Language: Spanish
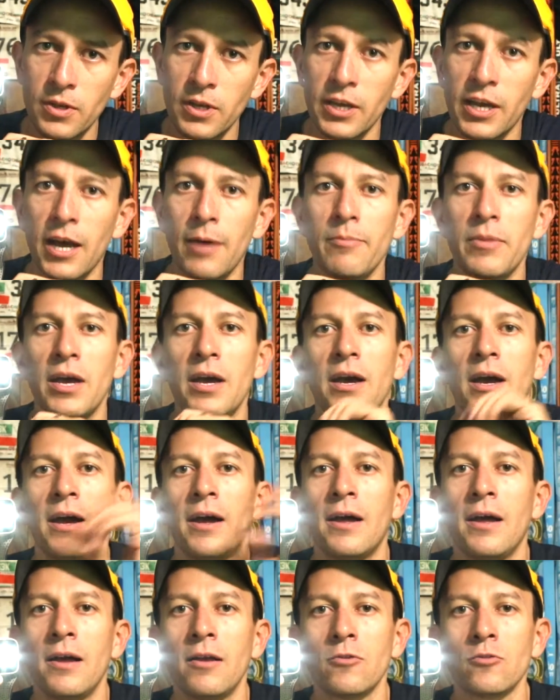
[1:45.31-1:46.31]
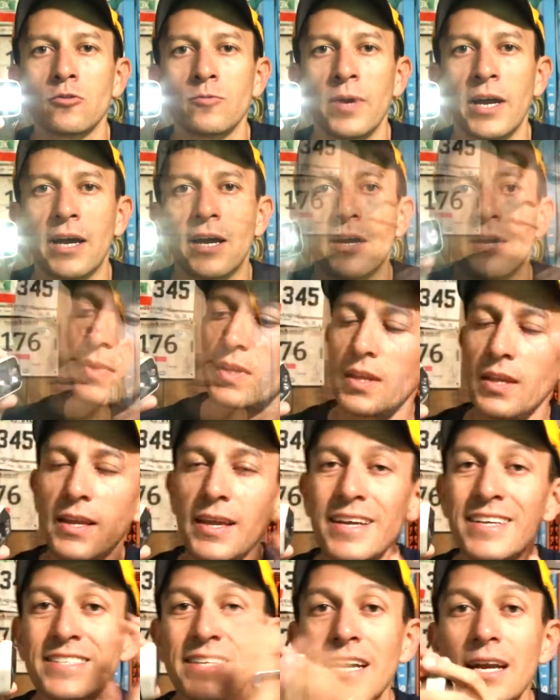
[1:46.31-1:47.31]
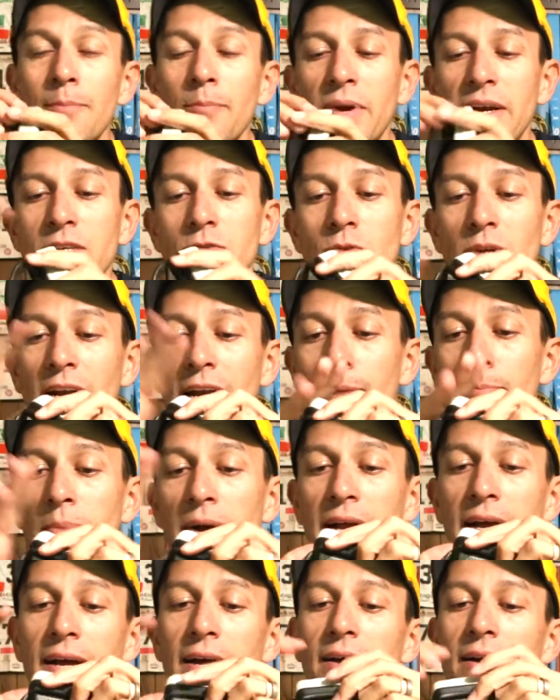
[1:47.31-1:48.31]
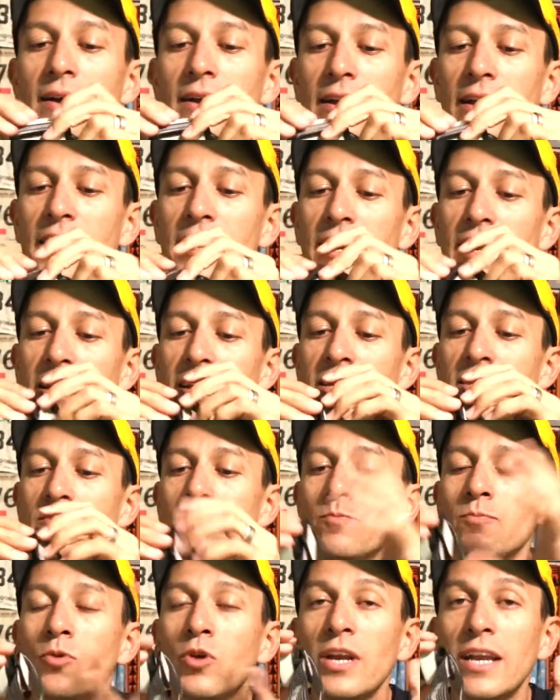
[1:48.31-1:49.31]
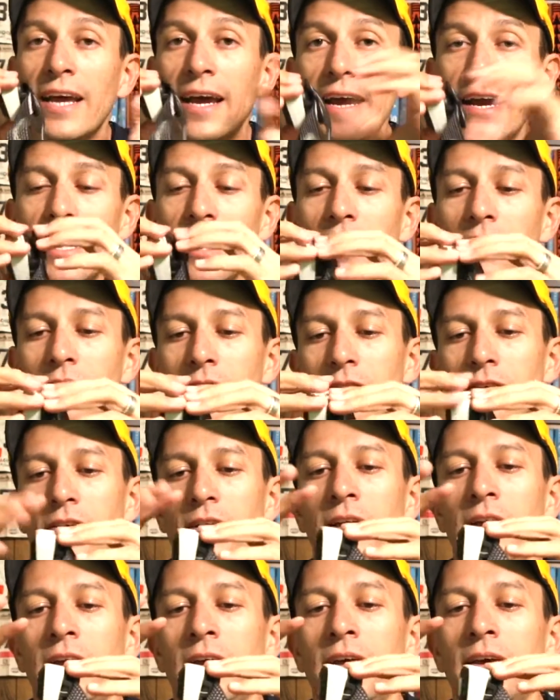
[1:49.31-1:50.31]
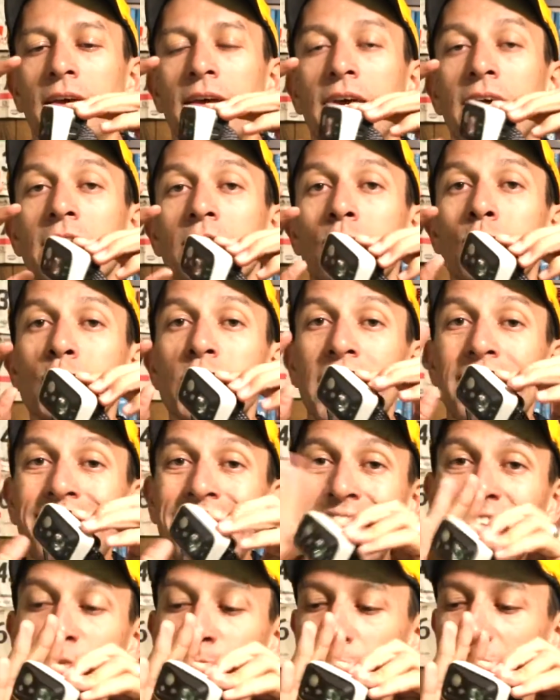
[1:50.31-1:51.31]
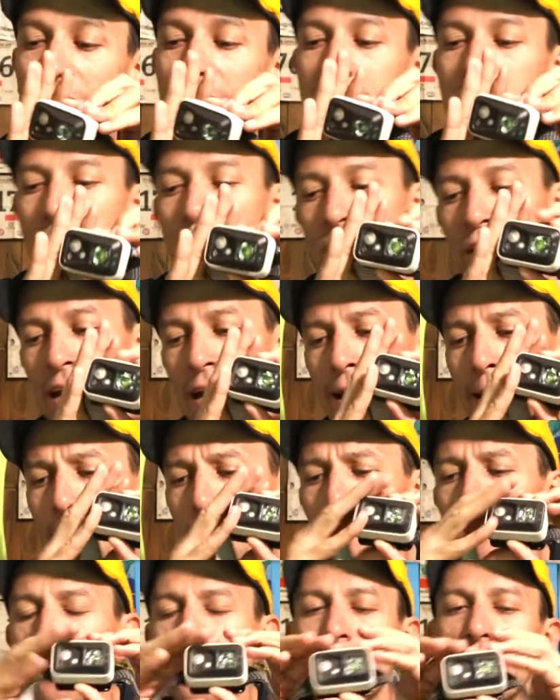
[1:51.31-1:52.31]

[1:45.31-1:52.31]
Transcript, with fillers: y cambia a luz blanca. Esta lámpara es una lámpara que es muy ligera, eh, usa tres pilas AA,